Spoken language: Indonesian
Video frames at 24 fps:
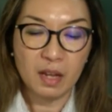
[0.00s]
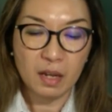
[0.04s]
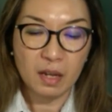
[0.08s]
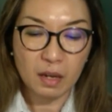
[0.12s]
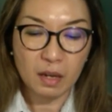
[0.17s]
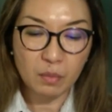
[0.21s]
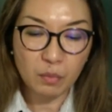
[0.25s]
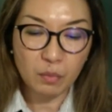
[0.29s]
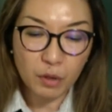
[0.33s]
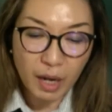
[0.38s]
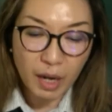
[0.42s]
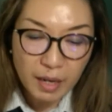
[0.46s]

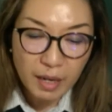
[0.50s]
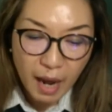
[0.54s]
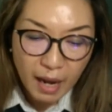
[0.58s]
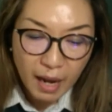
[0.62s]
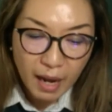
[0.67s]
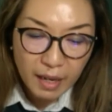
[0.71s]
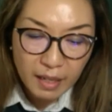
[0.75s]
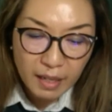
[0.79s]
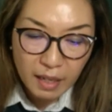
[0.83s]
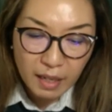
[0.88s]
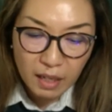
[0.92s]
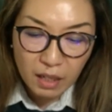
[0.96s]
Kemudian di
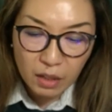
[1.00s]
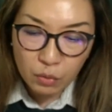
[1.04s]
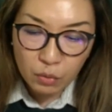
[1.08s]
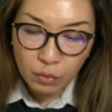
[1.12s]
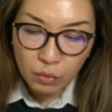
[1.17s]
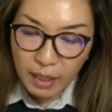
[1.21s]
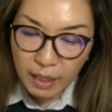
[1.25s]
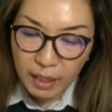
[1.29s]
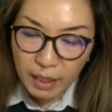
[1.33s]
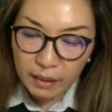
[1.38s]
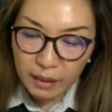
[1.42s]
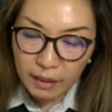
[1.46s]
ayat yang
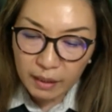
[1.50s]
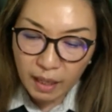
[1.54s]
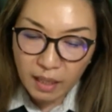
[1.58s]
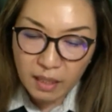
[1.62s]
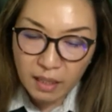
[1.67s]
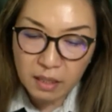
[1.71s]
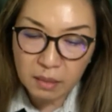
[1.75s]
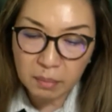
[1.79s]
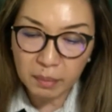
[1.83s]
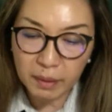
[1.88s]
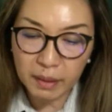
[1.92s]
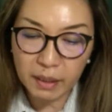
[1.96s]
kedua dikatakan
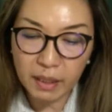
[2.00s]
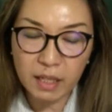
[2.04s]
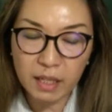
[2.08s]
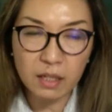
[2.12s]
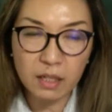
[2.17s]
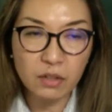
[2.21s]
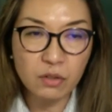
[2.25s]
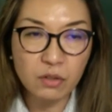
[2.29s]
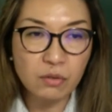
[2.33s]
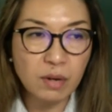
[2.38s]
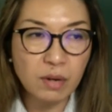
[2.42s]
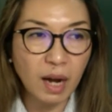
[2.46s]
seperti ini
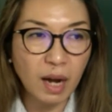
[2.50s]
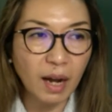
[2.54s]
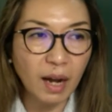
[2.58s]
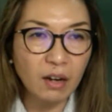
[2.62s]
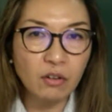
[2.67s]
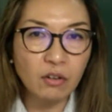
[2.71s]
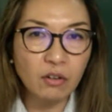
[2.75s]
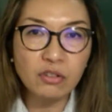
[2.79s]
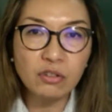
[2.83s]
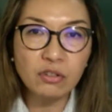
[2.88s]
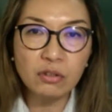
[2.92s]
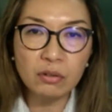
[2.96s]
juga,
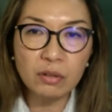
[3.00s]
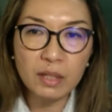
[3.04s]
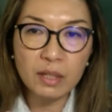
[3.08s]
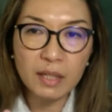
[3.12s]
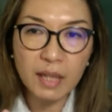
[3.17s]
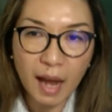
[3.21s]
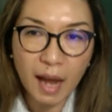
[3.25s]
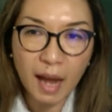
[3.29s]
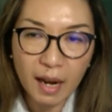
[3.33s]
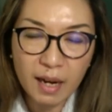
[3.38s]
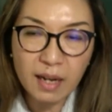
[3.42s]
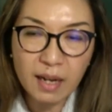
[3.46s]
kalau
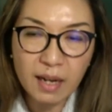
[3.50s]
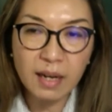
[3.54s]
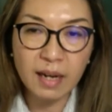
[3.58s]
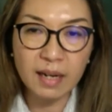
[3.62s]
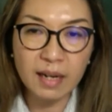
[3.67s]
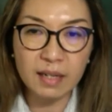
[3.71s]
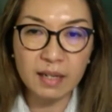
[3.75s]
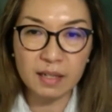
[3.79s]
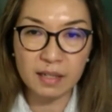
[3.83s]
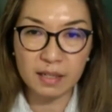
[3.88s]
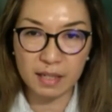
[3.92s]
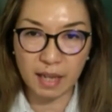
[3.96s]
saudara
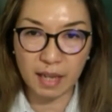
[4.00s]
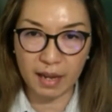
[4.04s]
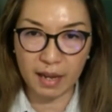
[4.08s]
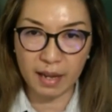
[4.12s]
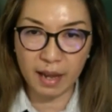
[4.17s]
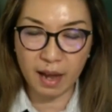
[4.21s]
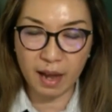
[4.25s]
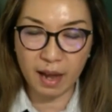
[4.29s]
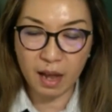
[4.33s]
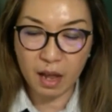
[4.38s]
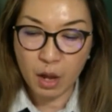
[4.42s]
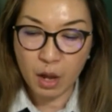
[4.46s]
dan
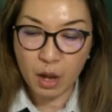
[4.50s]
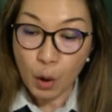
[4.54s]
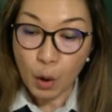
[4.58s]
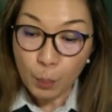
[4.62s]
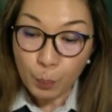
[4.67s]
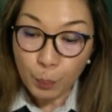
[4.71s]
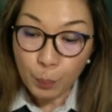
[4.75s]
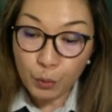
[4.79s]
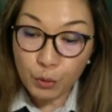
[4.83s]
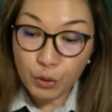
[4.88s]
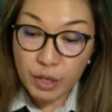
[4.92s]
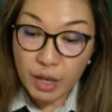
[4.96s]
saya
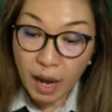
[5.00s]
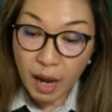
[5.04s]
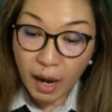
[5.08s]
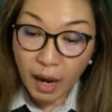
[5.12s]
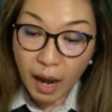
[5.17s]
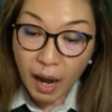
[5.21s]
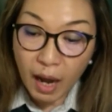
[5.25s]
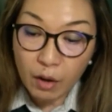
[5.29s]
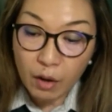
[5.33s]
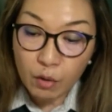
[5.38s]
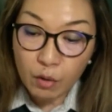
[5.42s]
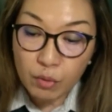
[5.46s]
punya
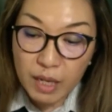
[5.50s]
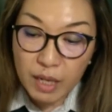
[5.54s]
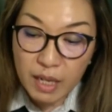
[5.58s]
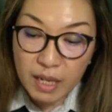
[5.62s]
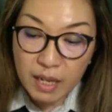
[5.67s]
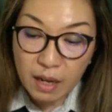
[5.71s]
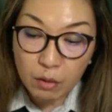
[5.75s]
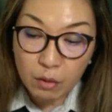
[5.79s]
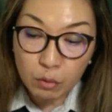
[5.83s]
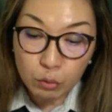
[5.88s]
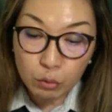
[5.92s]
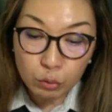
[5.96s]

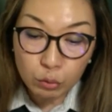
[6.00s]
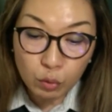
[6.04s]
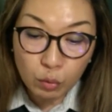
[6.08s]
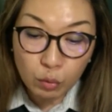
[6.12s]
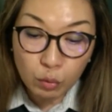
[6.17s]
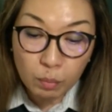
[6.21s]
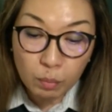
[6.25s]
karunia untuk